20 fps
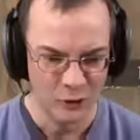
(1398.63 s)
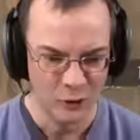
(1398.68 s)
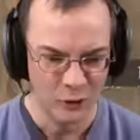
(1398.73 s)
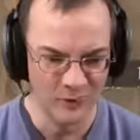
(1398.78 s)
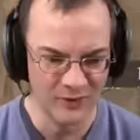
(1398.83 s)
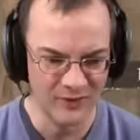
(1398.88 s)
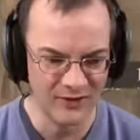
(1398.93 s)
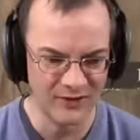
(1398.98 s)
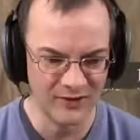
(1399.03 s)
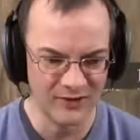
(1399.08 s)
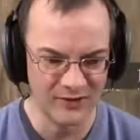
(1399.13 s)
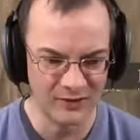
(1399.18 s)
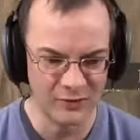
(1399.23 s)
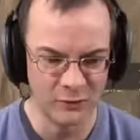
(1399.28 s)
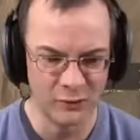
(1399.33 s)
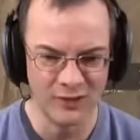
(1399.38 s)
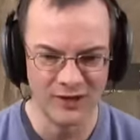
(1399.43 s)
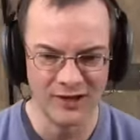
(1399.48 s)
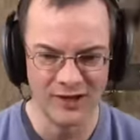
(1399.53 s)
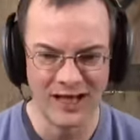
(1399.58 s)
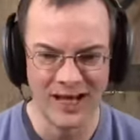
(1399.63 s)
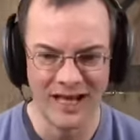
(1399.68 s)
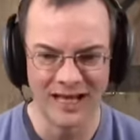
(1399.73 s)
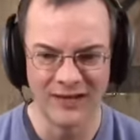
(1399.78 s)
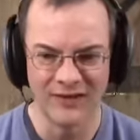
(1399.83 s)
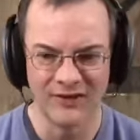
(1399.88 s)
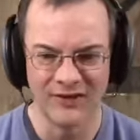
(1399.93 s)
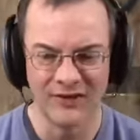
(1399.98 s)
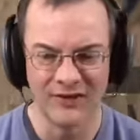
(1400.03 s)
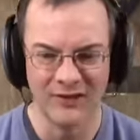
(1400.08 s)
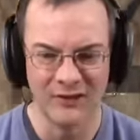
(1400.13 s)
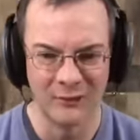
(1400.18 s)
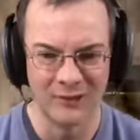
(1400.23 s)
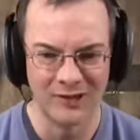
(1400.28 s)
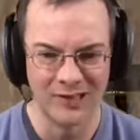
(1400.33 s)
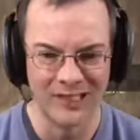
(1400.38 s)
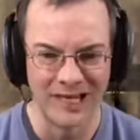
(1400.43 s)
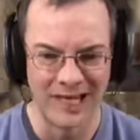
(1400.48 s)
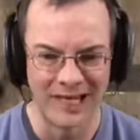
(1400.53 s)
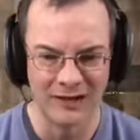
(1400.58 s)
Übrigens, äh, unter der Achse ist so
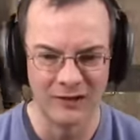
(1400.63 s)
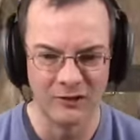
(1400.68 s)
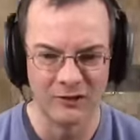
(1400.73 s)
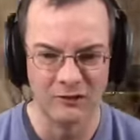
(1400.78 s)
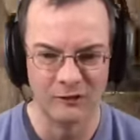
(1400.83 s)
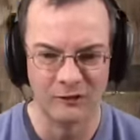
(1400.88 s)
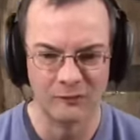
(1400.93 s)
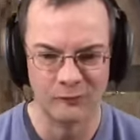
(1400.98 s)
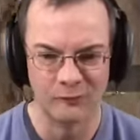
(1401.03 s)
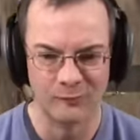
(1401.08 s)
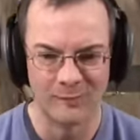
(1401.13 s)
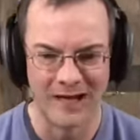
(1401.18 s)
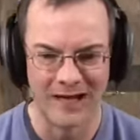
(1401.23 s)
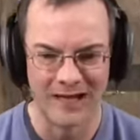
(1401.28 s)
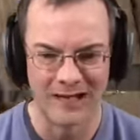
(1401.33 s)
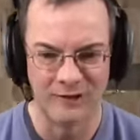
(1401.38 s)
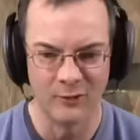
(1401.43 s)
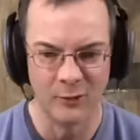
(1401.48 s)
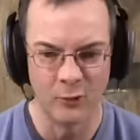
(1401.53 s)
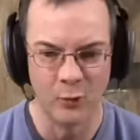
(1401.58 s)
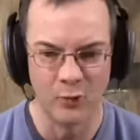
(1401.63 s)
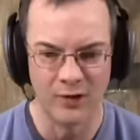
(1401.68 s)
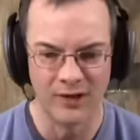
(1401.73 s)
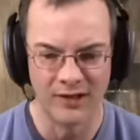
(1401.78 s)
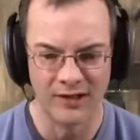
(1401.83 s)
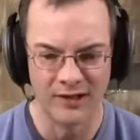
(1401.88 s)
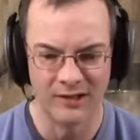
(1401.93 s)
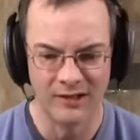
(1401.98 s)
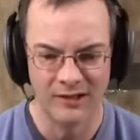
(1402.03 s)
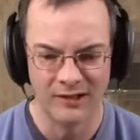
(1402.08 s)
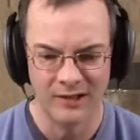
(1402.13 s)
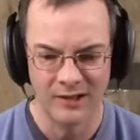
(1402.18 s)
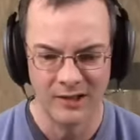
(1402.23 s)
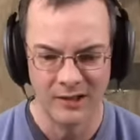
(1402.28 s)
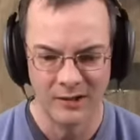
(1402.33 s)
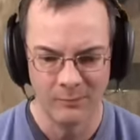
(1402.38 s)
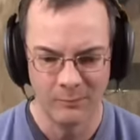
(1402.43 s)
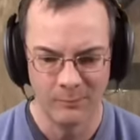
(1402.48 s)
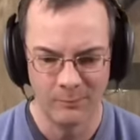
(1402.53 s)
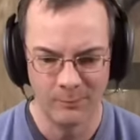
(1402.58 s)
ein kleinen, schmalen, roten
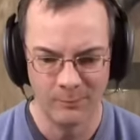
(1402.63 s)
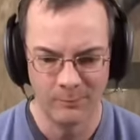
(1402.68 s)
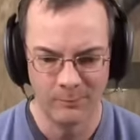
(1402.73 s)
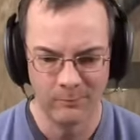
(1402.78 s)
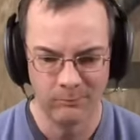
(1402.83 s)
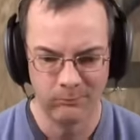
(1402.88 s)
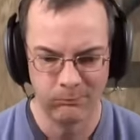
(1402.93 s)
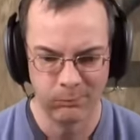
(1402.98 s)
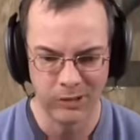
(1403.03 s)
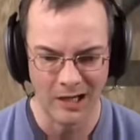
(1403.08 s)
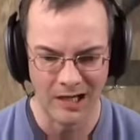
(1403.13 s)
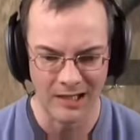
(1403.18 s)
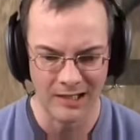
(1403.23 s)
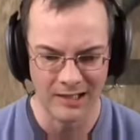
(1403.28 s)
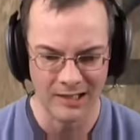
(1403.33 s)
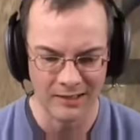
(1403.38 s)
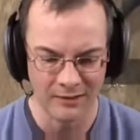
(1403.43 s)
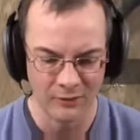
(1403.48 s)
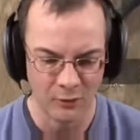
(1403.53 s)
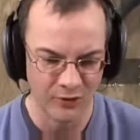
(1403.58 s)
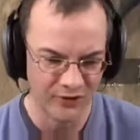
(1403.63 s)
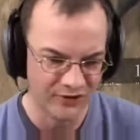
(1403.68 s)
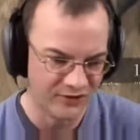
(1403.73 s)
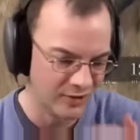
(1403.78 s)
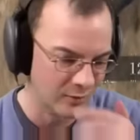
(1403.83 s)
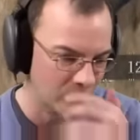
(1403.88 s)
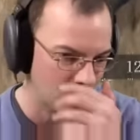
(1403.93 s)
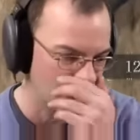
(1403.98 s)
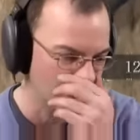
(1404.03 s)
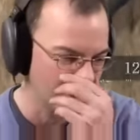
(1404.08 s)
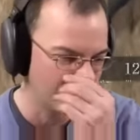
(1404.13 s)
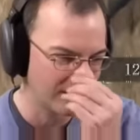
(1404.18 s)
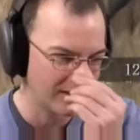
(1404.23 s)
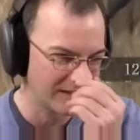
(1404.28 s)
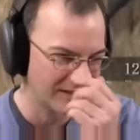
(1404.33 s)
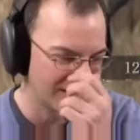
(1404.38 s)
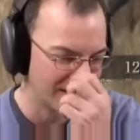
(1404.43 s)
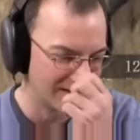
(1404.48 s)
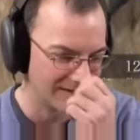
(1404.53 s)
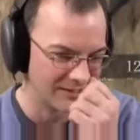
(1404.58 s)
Balken, rostige Münze,
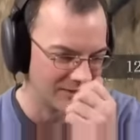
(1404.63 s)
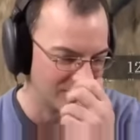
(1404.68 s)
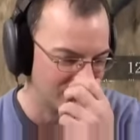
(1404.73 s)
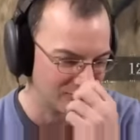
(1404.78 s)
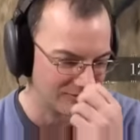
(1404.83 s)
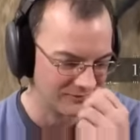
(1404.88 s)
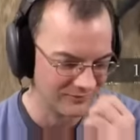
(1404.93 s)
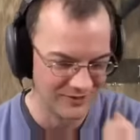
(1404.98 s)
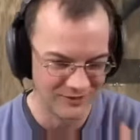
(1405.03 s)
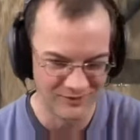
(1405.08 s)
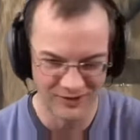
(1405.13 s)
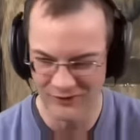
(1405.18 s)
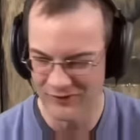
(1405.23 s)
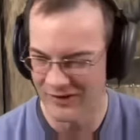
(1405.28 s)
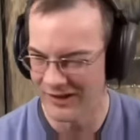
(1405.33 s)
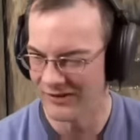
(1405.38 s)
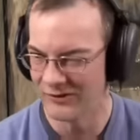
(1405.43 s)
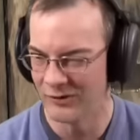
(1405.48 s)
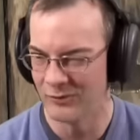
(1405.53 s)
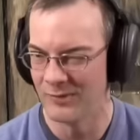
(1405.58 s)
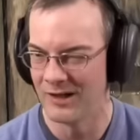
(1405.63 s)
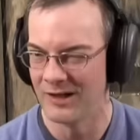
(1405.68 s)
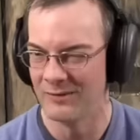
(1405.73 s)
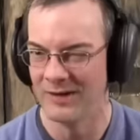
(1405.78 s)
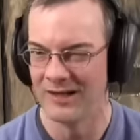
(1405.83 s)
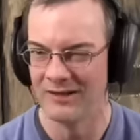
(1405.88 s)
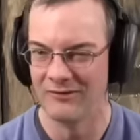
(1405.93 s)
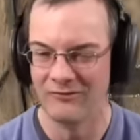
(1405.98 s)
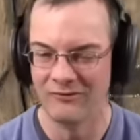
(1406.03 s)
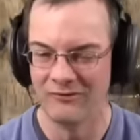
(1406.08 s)
da kann ich irgendwie, was war das nochmal, mein